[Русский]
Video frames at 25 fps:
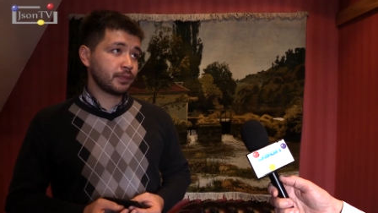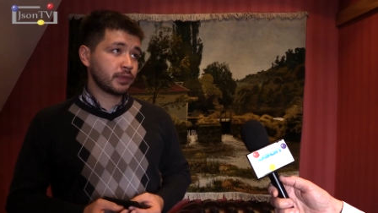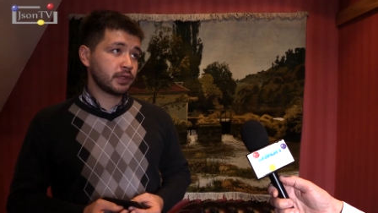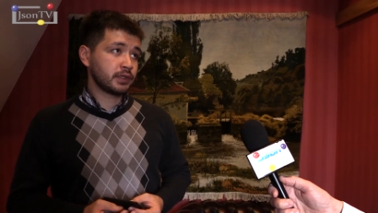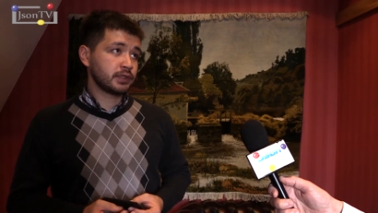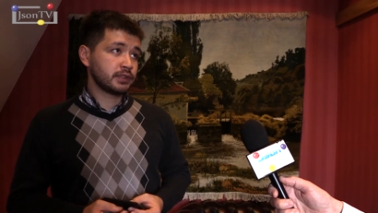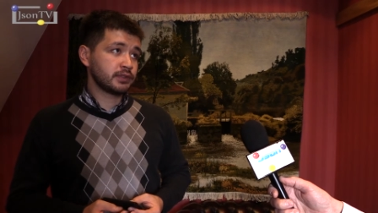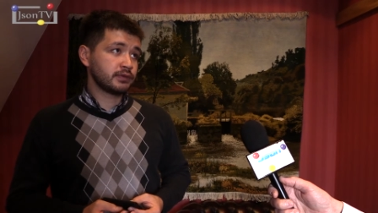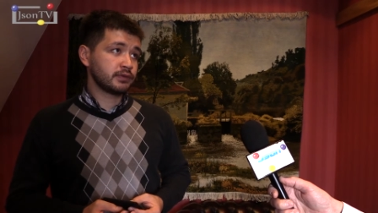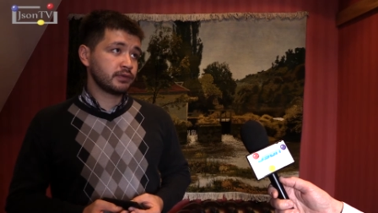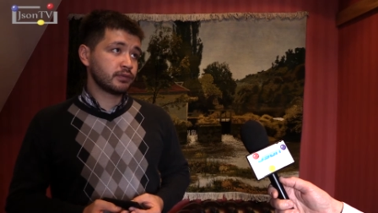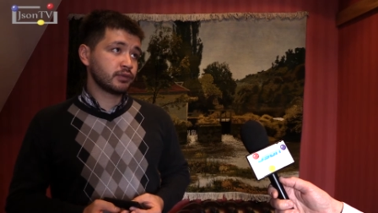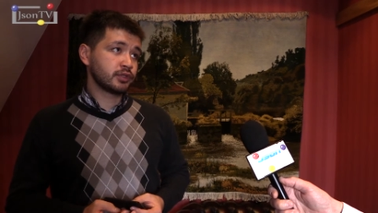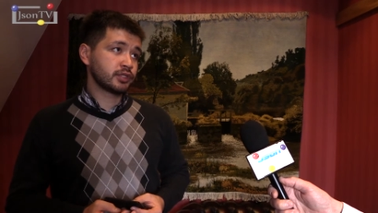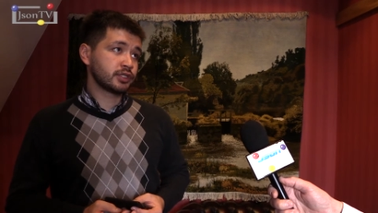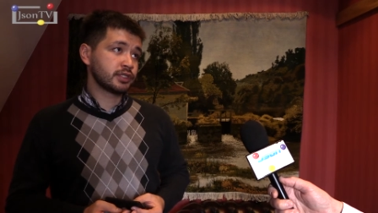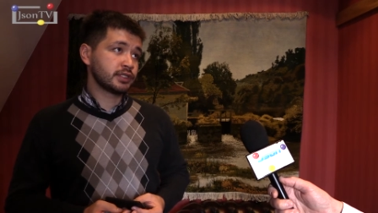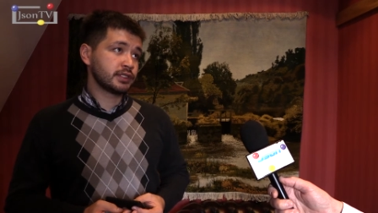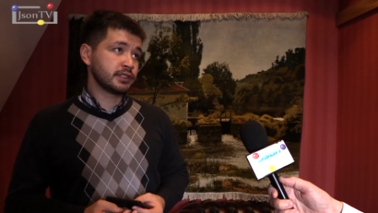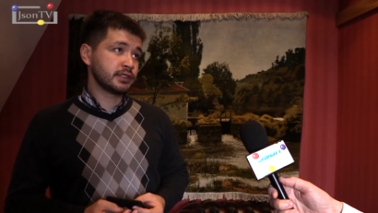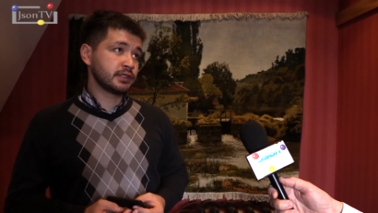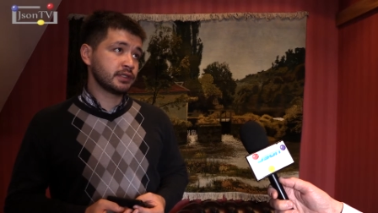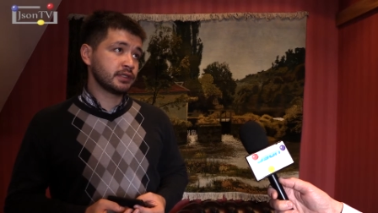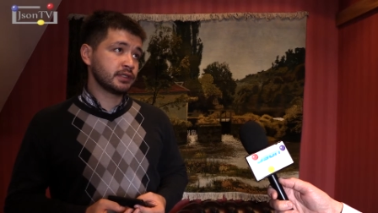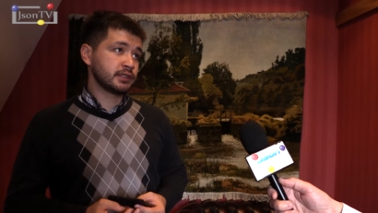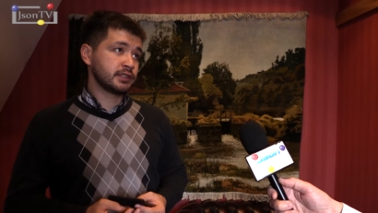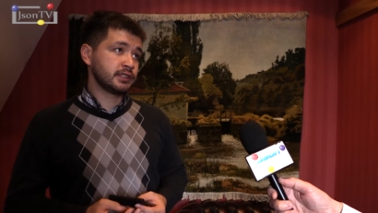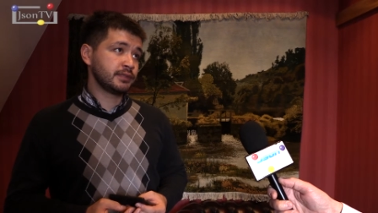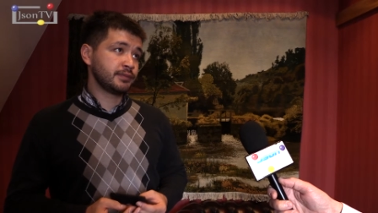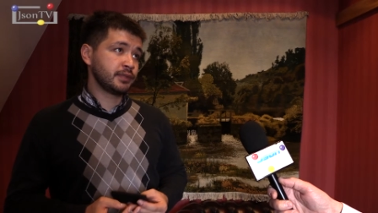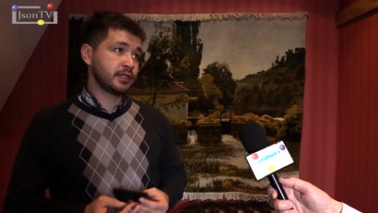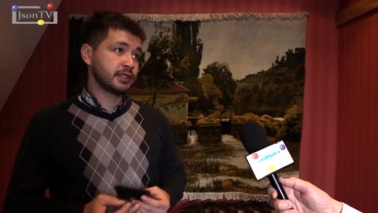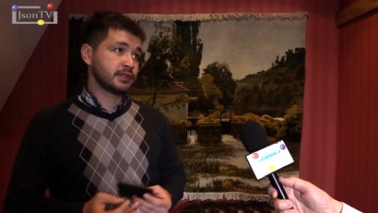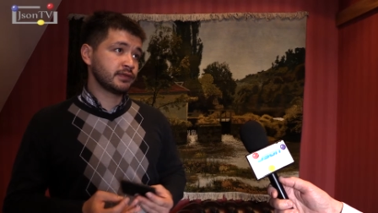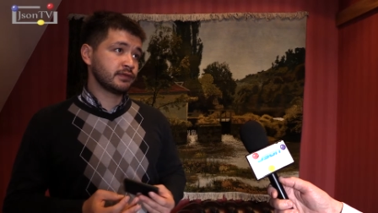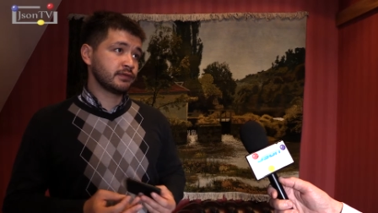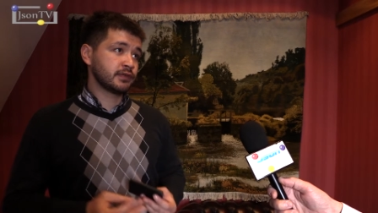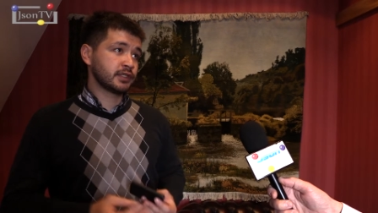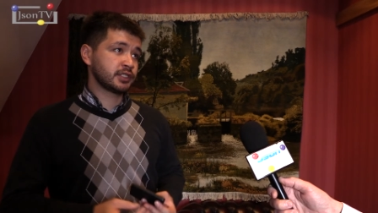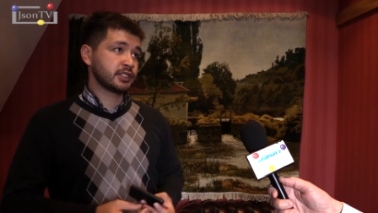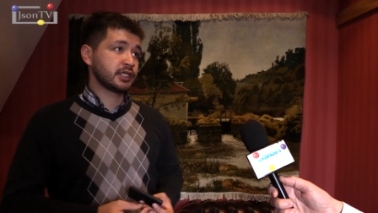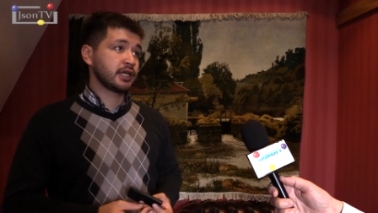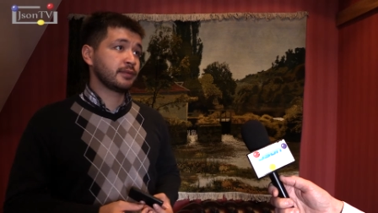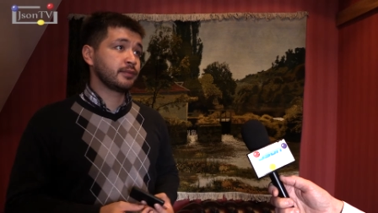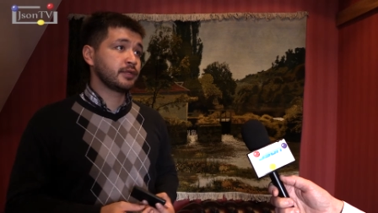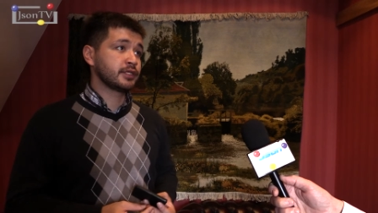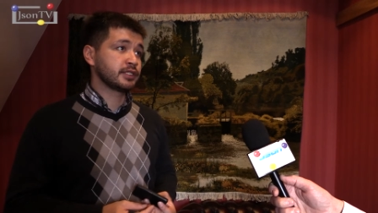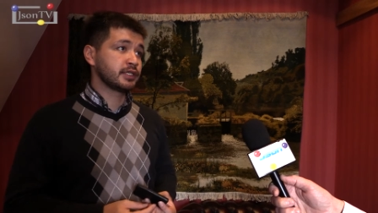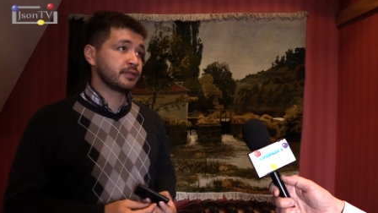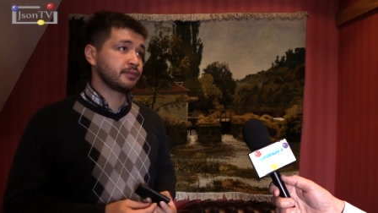То есть вы можете э, теперь ваши
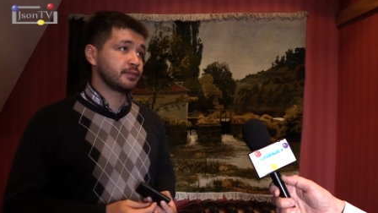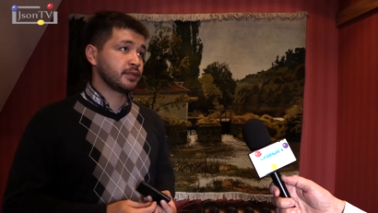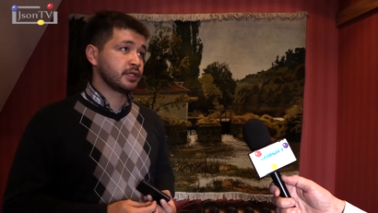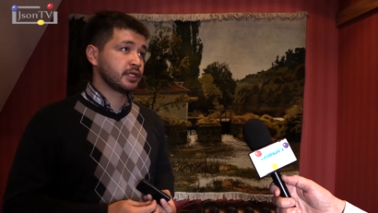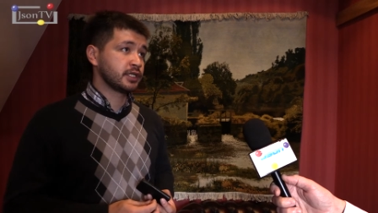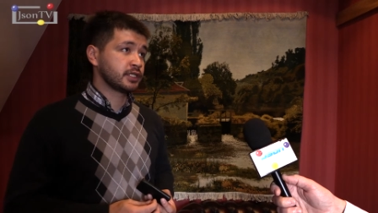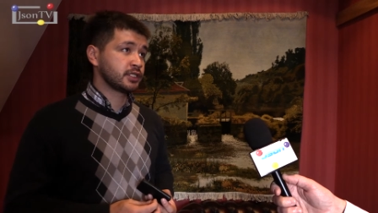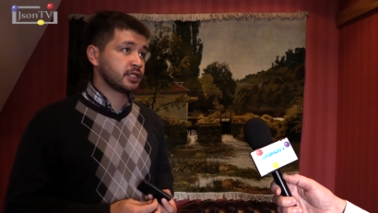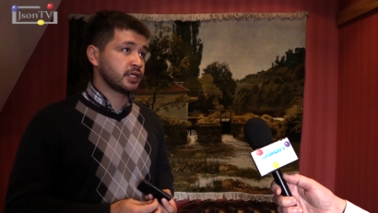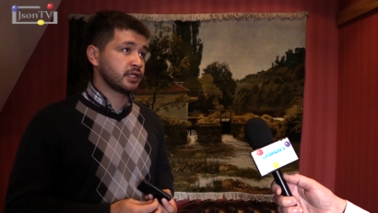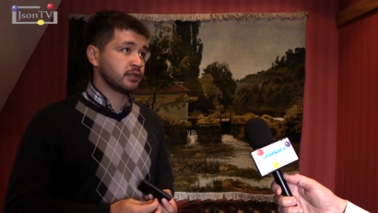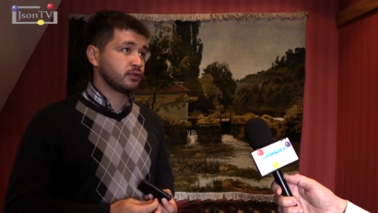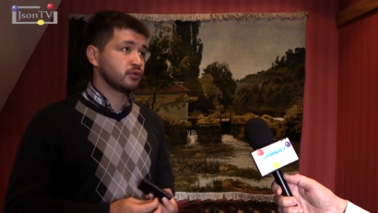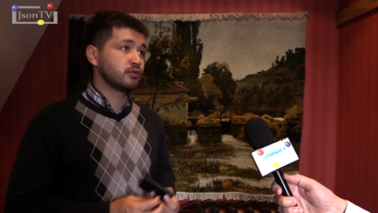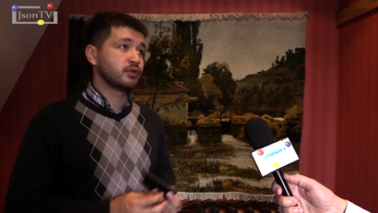коммерческие предложения,